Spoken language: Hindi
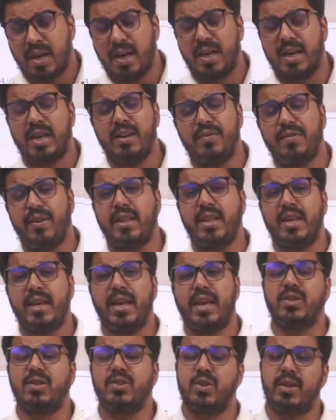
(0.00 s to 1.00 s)
अर्ली
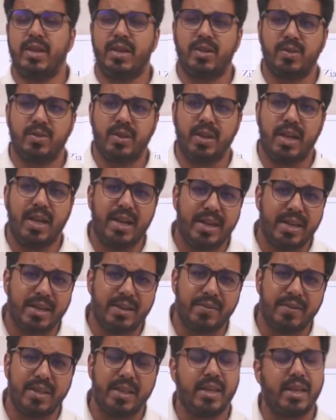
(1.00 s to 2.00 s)
वैदिक एज और एक होता है
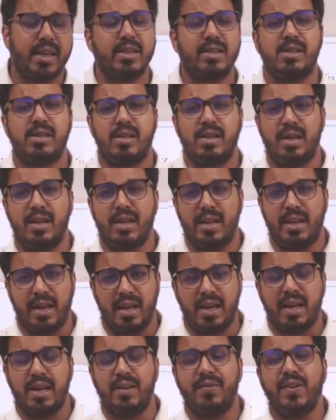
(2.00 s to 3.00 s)
लेटर वैदिक एज
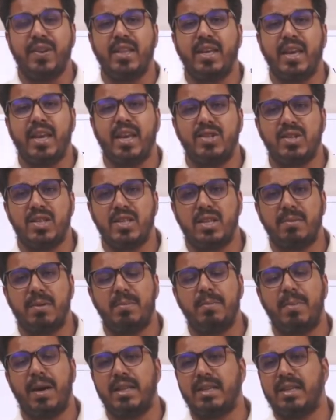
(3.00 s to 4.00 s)
अर्ली वैदिक एज की जब
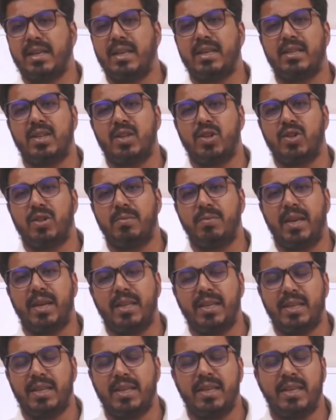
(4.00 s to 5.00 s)
हम बात कर रहे हैं तो हम
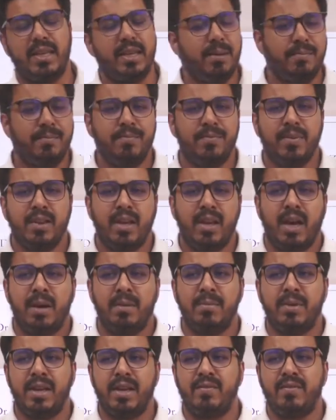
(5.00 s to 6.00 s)
कहते हैं कि
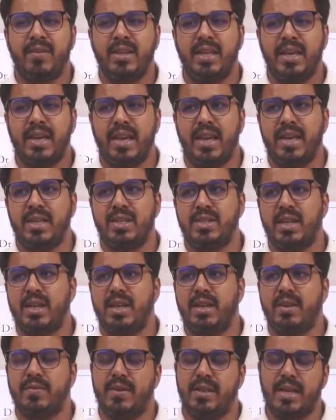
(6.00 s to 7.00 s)
हम ऋग वैदिक एज या
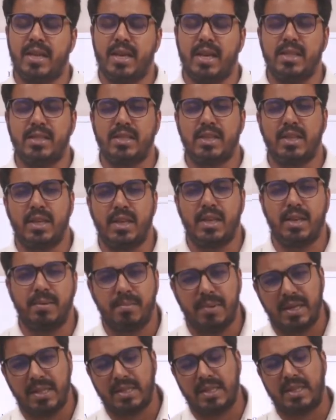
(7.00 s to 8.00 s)
ऋग वैदिक कल्चर की
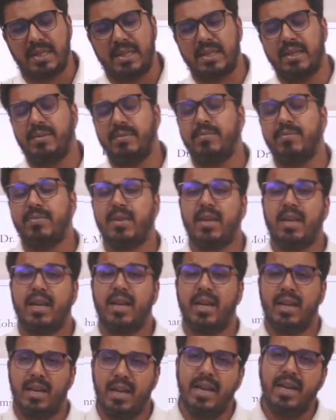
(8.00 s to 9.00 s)
हम बात कर रहे हैं
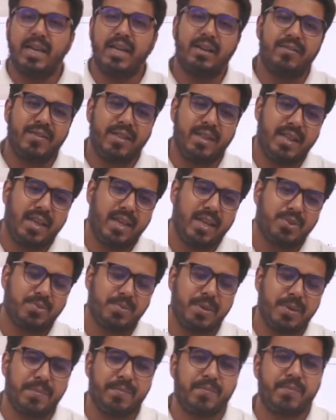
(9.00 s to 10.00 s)
लेटर वैदिक
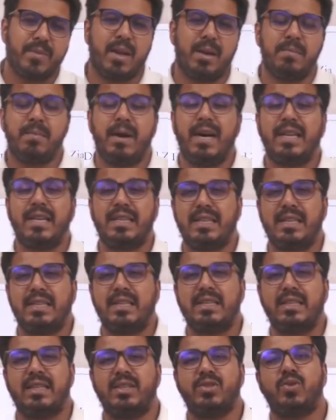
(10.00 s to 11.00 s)
एज में हम बात
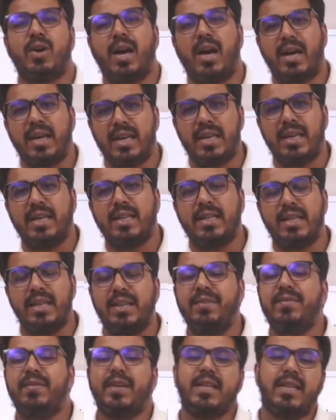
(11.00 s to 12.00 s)
करते हैं जो आगे के
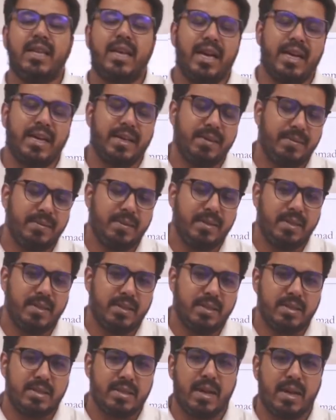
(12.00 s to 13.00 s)
तीन वेद आए
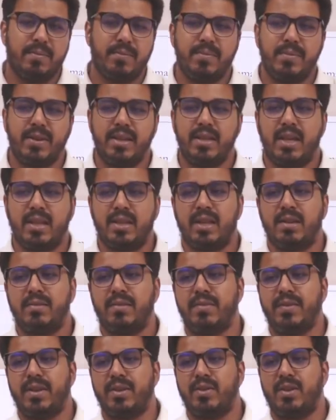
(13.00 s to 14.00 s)
सामवेद
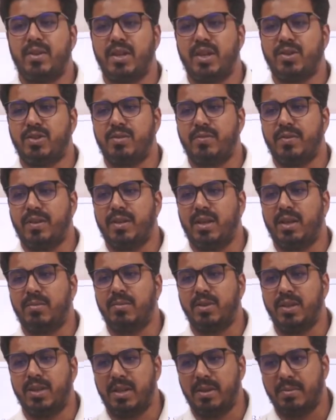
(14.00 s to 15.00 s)
अथर्ववेद और यजुर्वेद
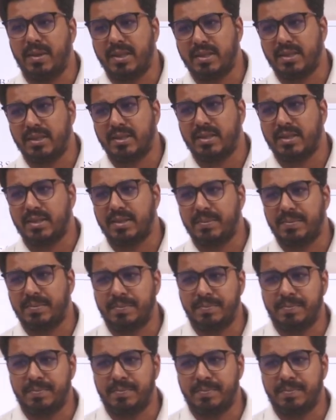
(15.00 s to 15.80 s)
हम उनकी बात करते हैं